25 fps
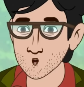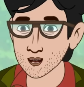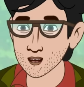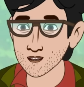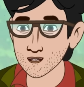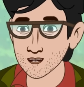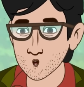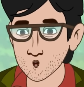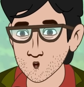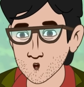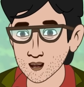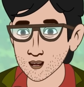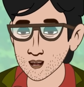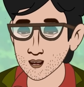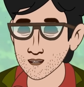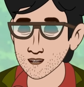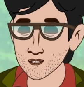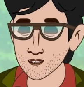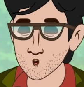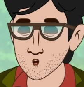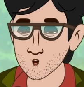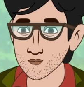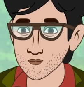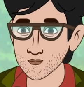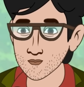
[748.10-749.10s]
ঘর
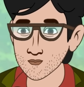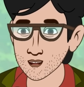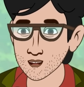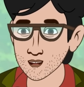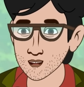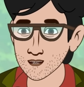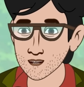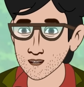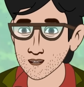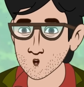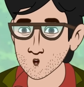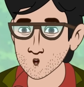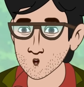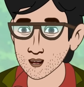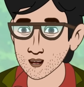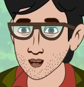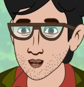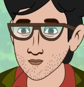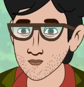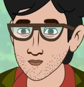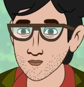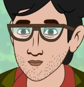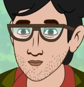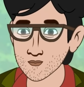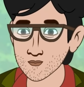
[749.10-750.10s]
থেকে বের হলে কি হয়